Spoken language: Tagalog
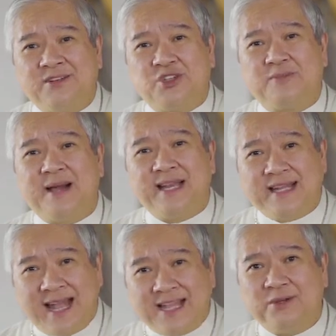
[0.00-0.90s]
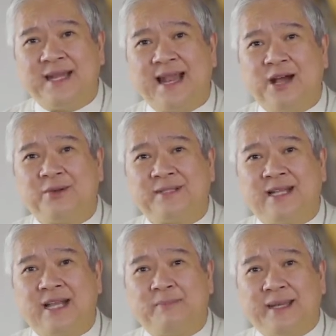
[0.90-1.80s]
subalit ayaw nila akong
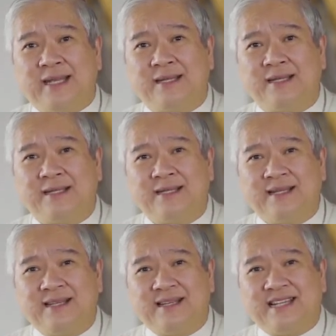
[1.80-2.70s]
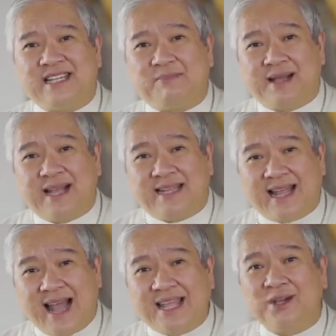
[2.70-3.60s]
tanggapin sapagkat
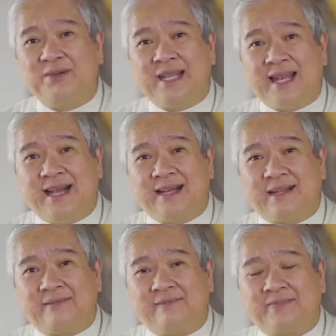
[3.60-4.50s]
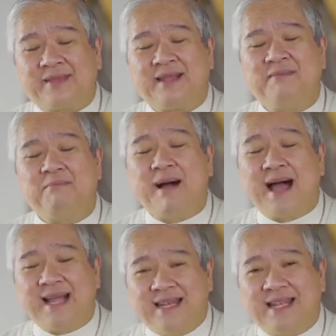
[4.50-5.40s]
ayaw nilang
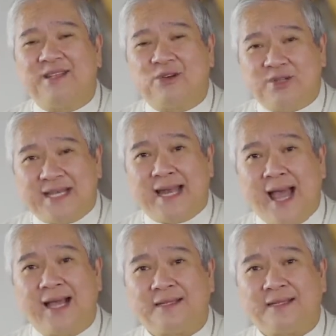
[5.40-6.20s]
mahalin ko sila.